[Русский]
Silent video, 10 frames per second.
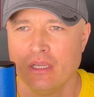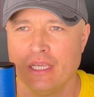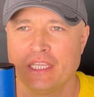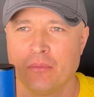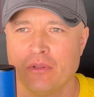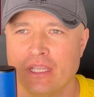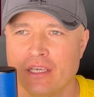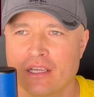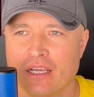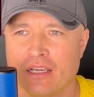Это была
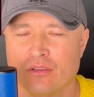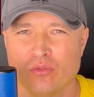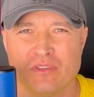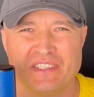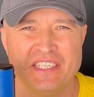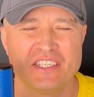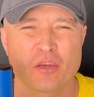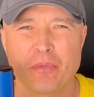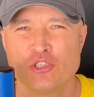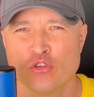игра, ну, здесь
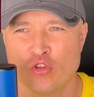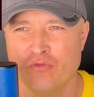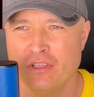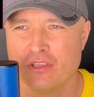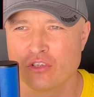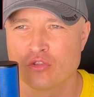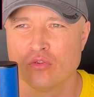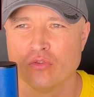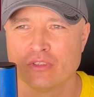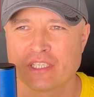даже по счету видно,
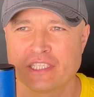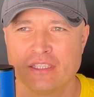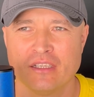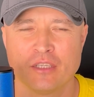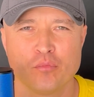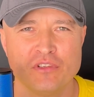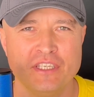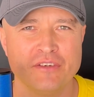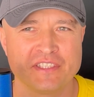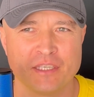что вот Арсенал
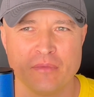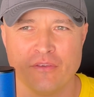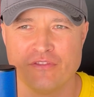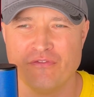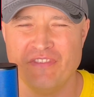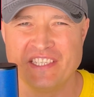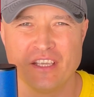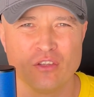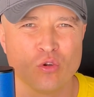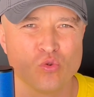отпустил от себя весь
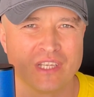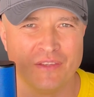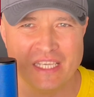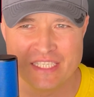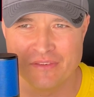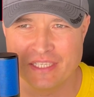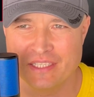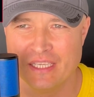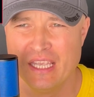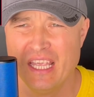этот груз ответственности.